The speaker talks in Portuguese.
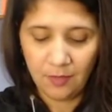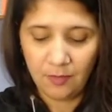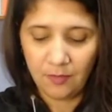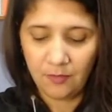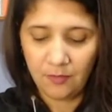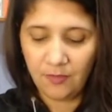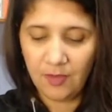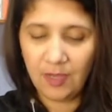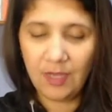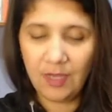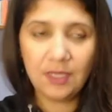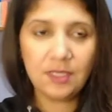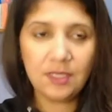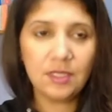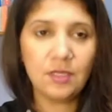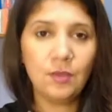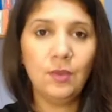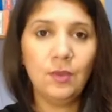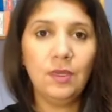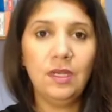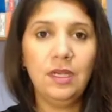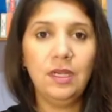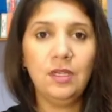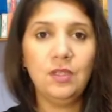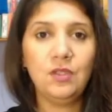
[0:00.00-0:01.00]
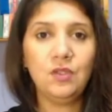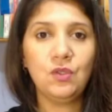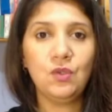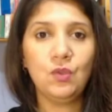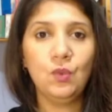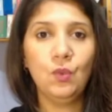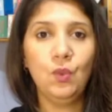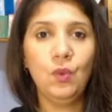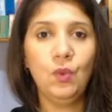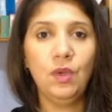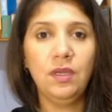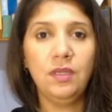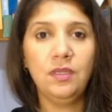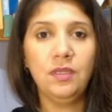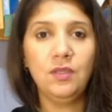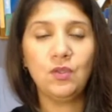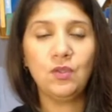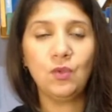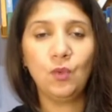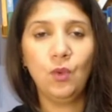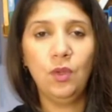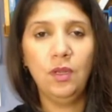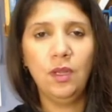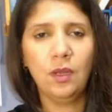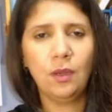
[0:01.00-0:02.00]
façam a sua
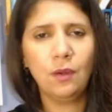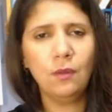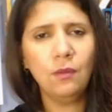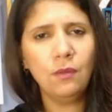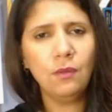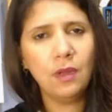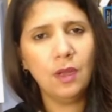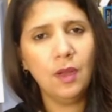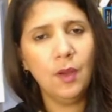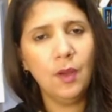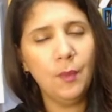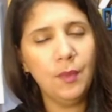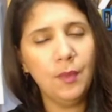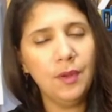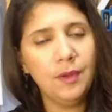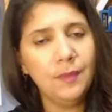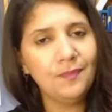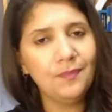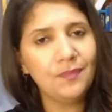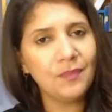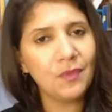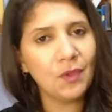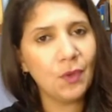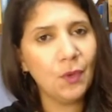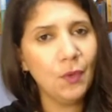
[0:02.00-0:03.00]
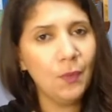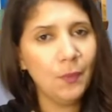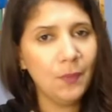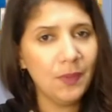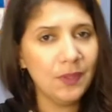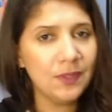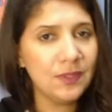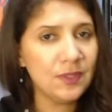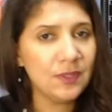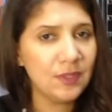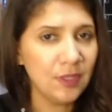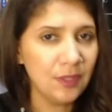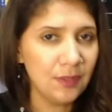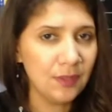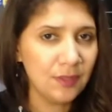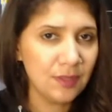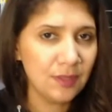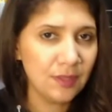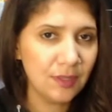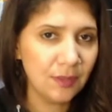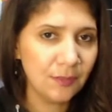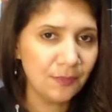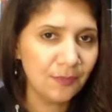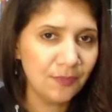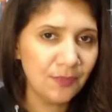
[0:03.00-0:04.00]
escolha com calma, com
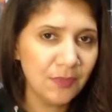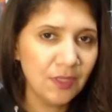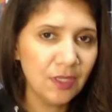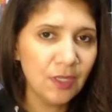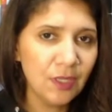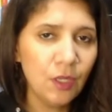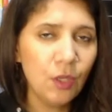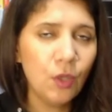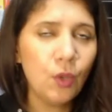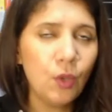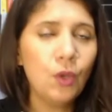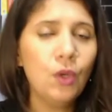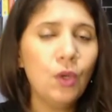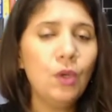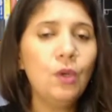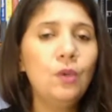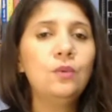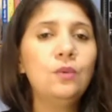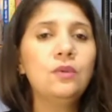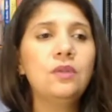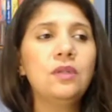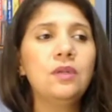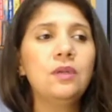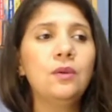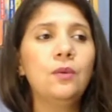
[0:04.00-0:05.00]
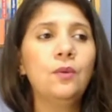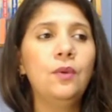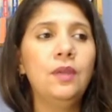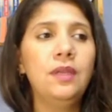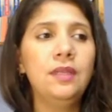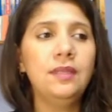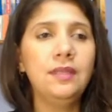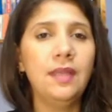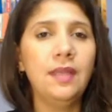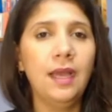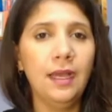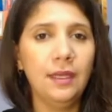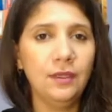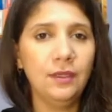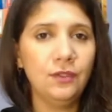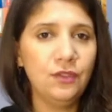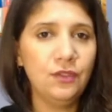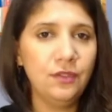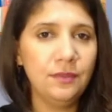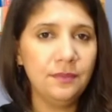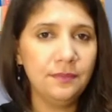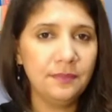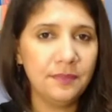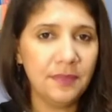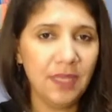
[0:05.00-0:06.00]
paciência, com
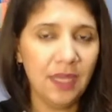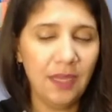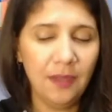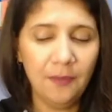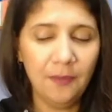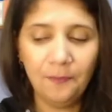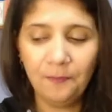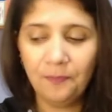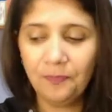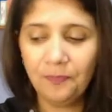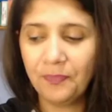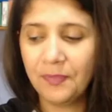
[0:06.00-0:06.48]
tranquilidade, tá?